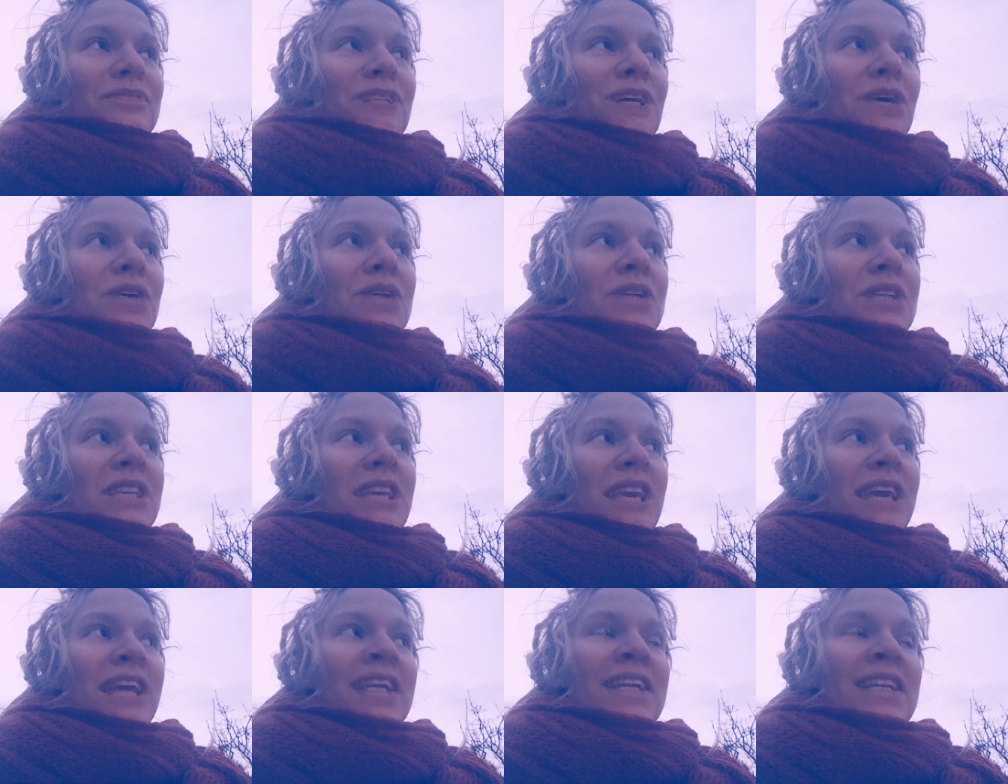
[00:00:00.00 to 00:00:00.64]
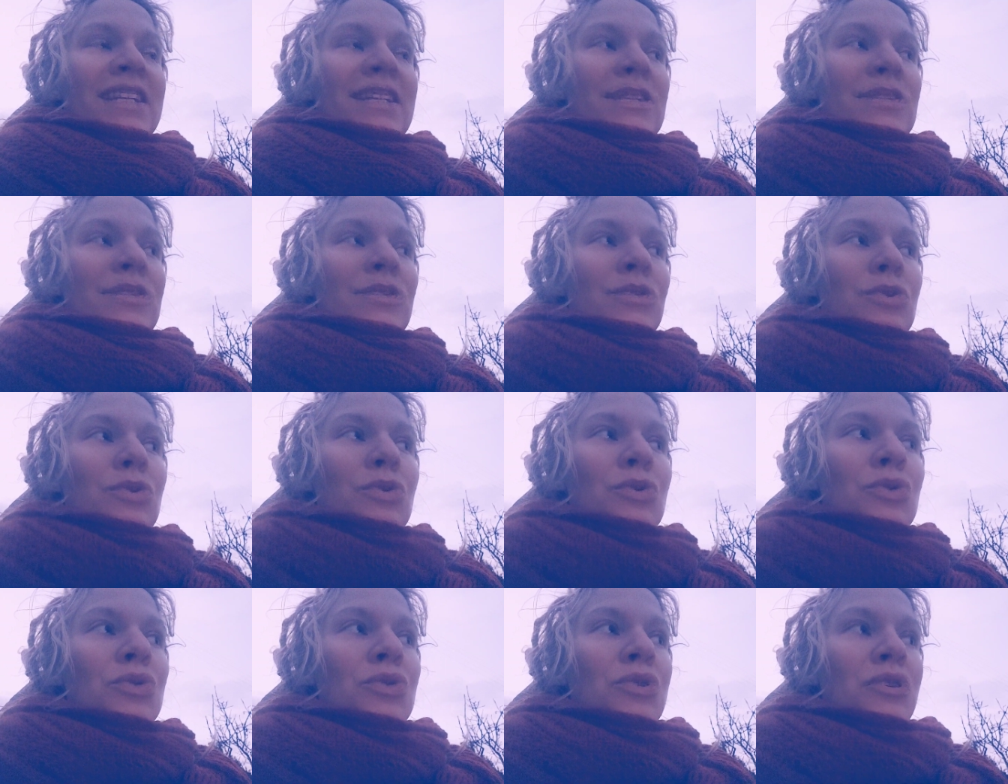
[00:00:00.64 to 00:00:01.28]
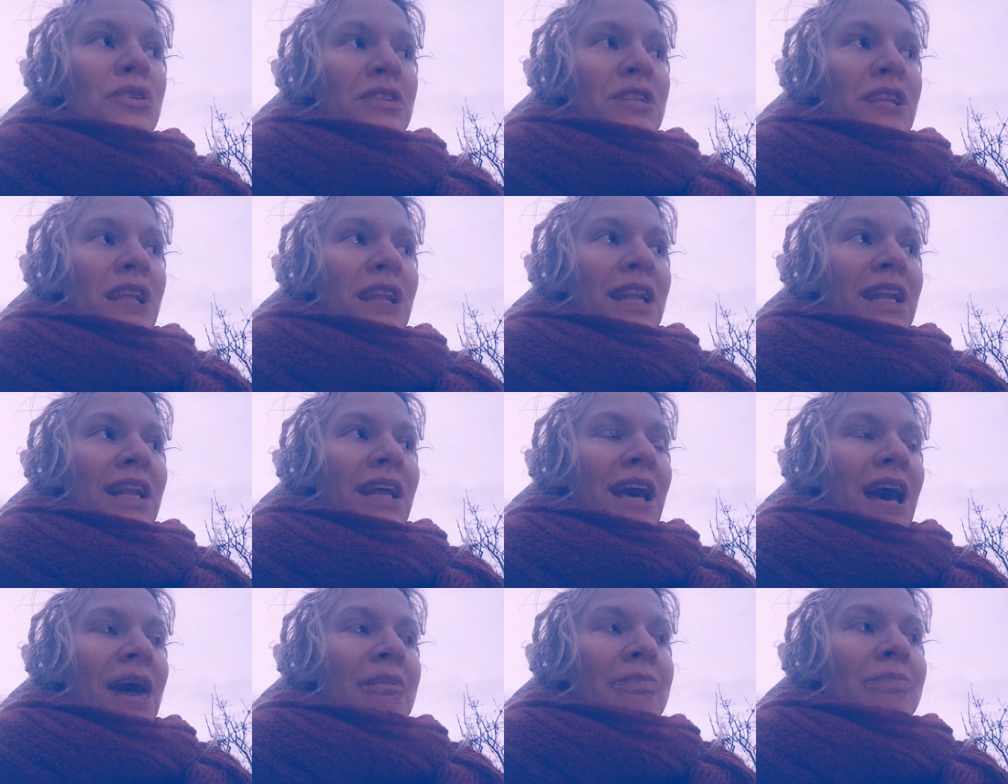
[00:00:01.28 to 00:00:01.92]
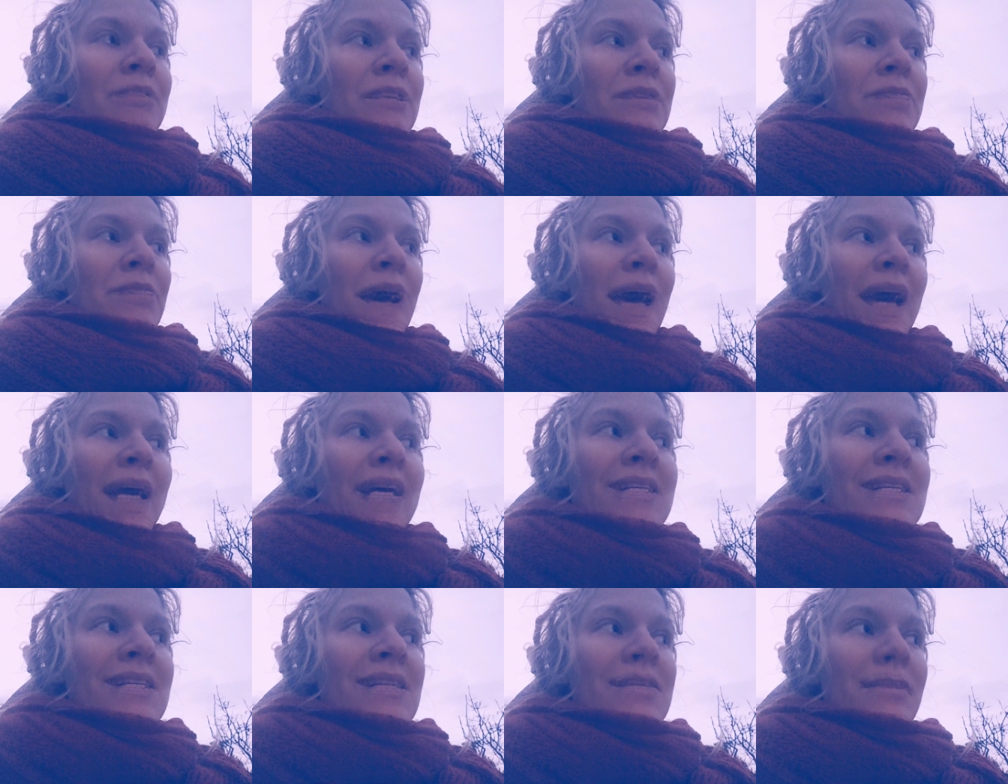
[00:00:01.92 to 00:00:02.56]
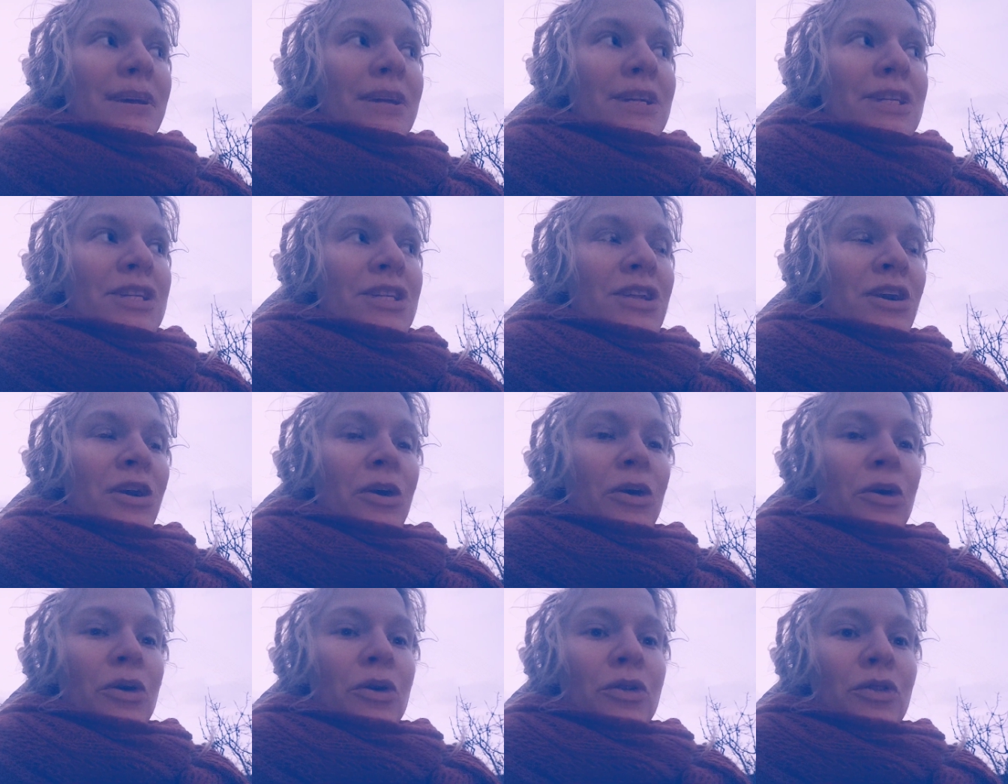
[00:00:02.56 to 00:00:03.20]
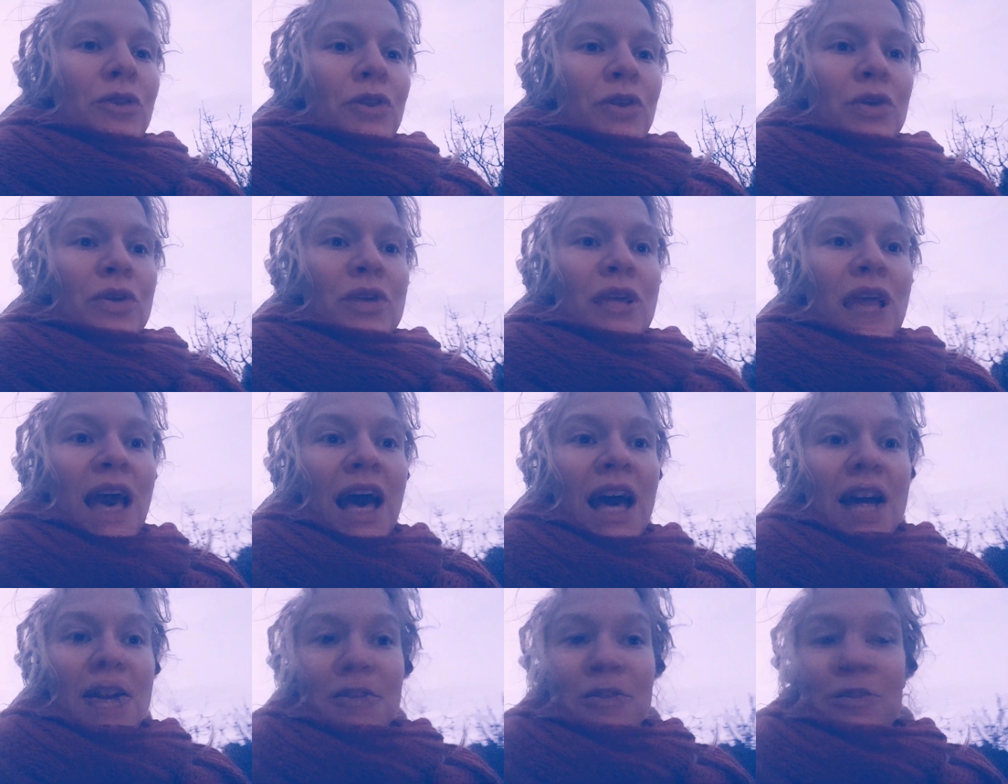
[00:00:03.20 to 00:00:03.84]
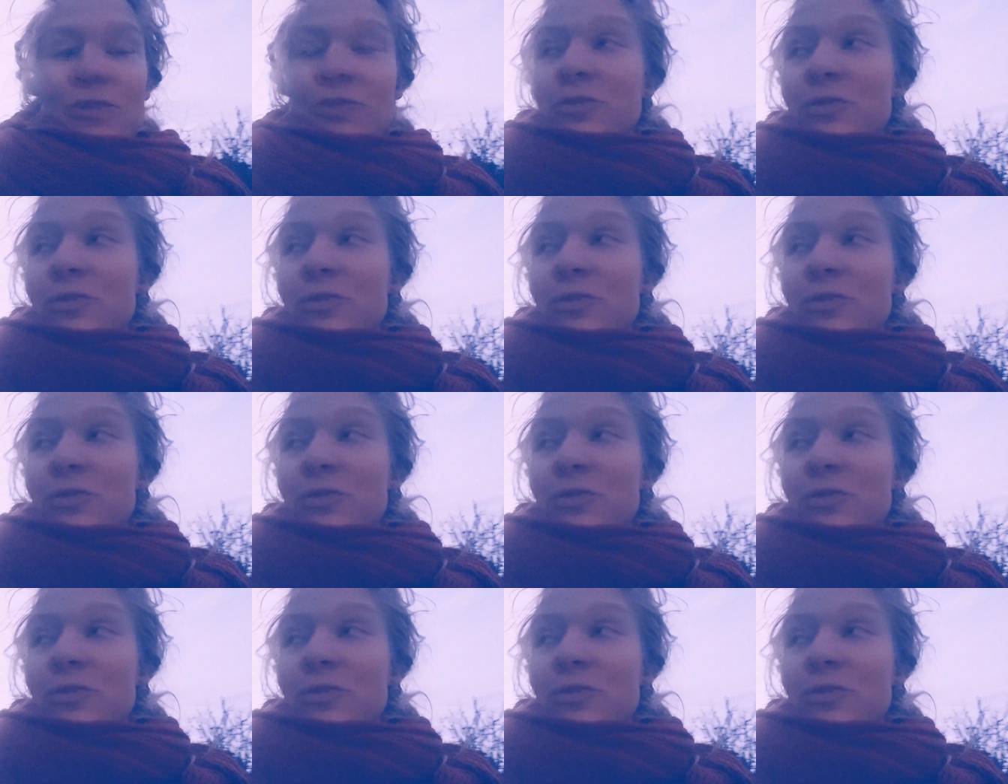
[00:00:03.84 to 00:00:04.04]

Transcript: Und ich kenne das so gut. Und dann haben die meisten Menschen auch irgendwie irgendeine Art von